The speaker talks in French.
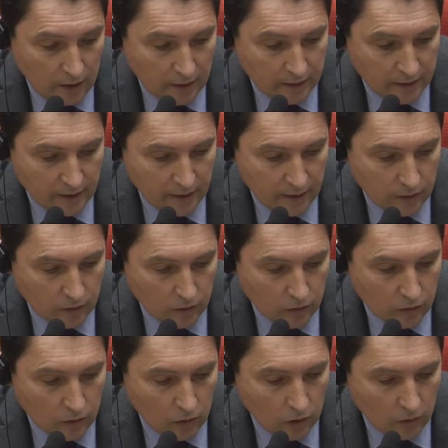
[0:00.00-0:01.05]
étaient
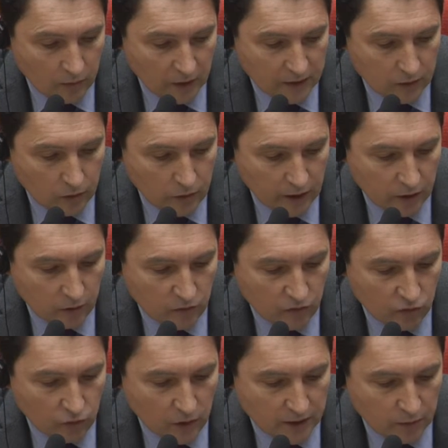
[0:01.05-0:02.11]
euh, emprisonnés comme
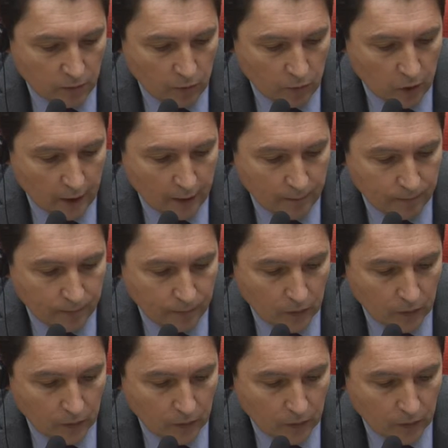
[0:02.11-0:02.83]
vous à ce moment-là.